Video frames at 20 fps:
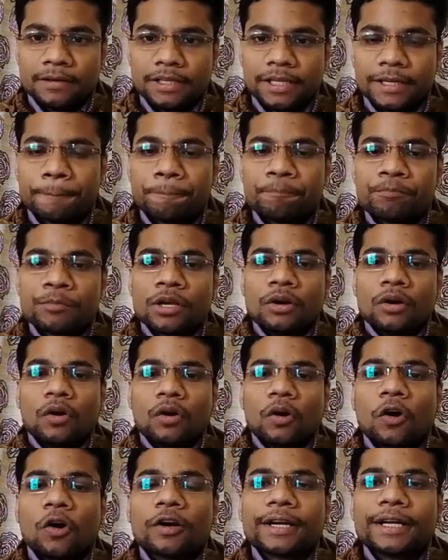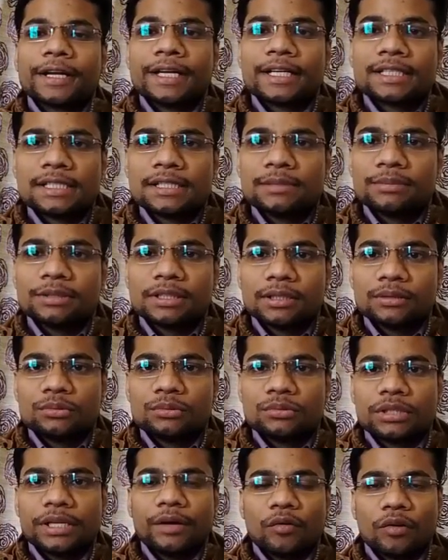ठीक है और एक चीज़ बता दूं
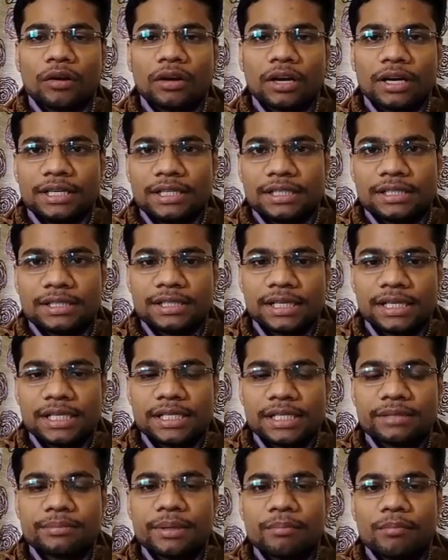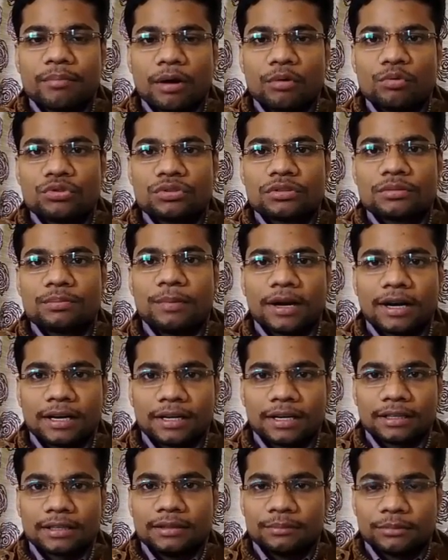कि ऑनलाइन टेस्ट है इसमें माउस पकड़
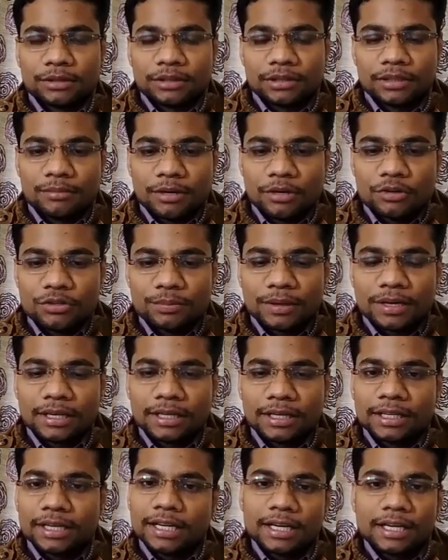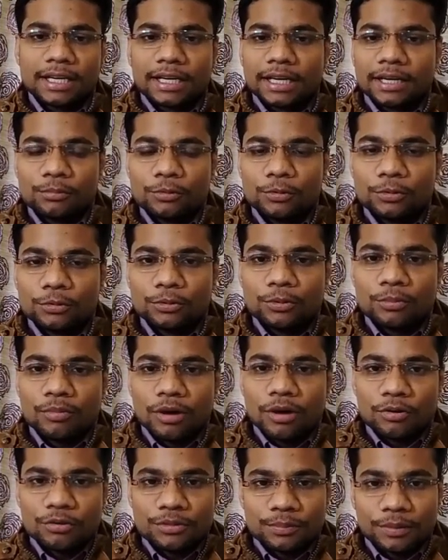मतलब माउस पकड़ के करना है आपको तो
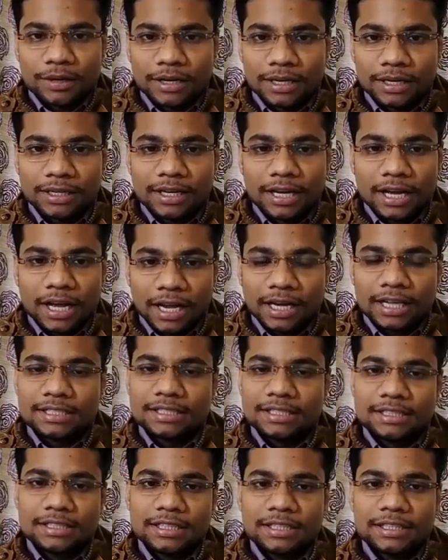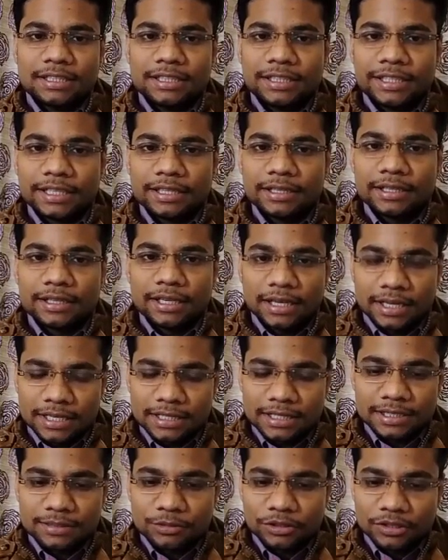माउस पकड़ना आना चाहिए ठीक है आना
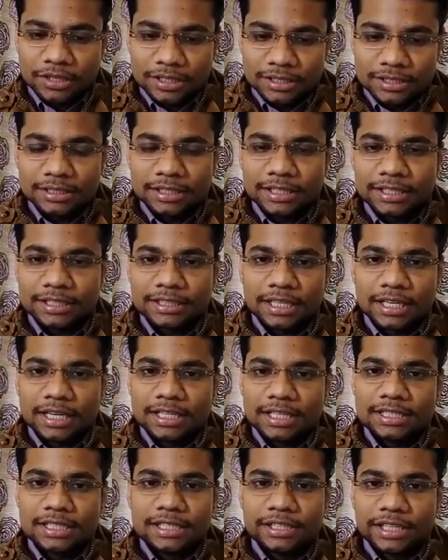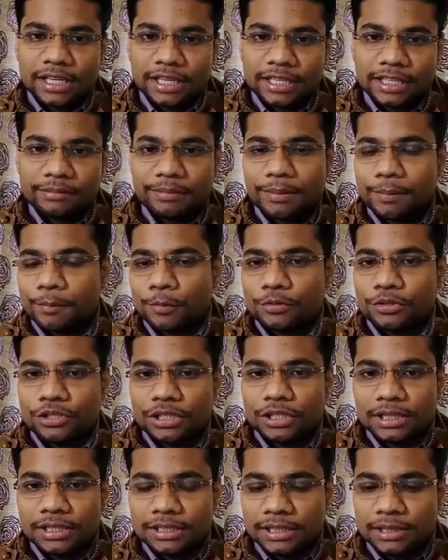चाहिए मतलब अच्छी तरीके से आना चाहिए टारगेट पे पहुंच
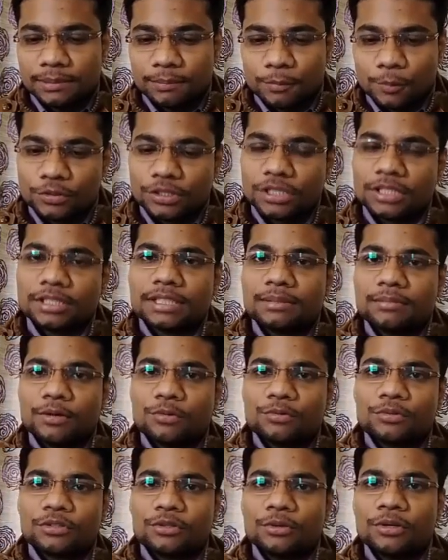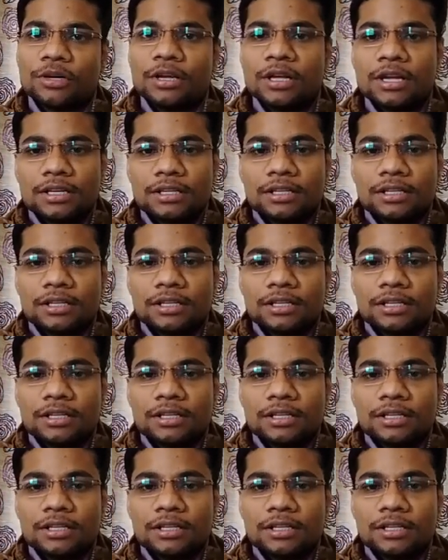जल्दी जल्दी पहुंचना चाहिए माउस को